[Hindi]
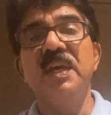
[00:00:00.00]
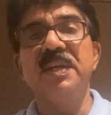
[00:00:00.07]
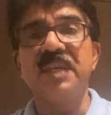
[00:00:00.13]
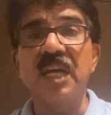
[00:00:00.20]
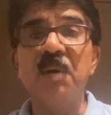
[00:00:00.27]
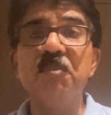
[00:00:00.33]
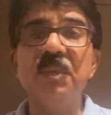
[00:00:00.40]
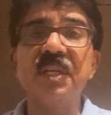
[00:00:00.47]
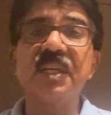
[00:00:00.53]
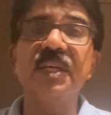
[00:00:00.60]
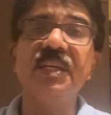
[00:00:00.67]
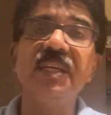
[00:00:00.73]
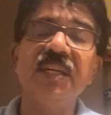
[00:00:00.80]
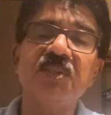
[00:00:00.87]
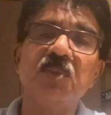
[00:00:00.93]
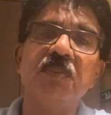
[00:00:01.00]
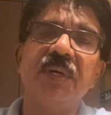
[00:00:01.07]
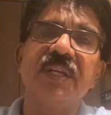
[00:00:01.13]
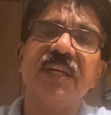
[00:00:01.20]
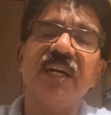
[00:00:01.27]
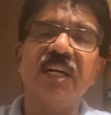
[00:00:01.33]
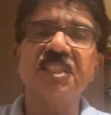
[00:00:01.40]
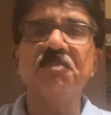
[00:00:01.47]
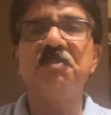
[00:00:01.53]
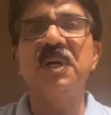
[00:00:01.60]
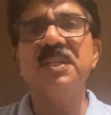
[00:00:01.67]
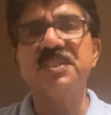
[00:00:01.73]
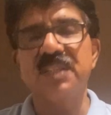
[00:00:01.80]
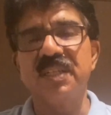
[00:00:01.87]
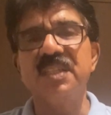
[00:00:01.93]
क्या मिल रही हैं तुम्हारे
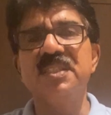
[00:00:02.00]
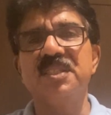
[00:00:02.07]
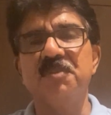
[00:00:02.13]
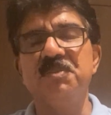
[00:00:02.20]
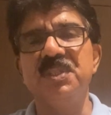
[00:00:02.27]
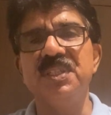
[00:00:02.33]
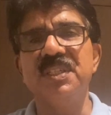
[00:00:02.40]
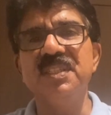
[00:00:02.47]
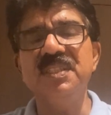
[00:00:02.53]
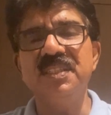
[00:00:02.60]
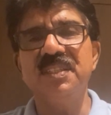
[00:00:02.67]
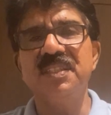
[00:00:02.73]
आसपास सारी सब्जियां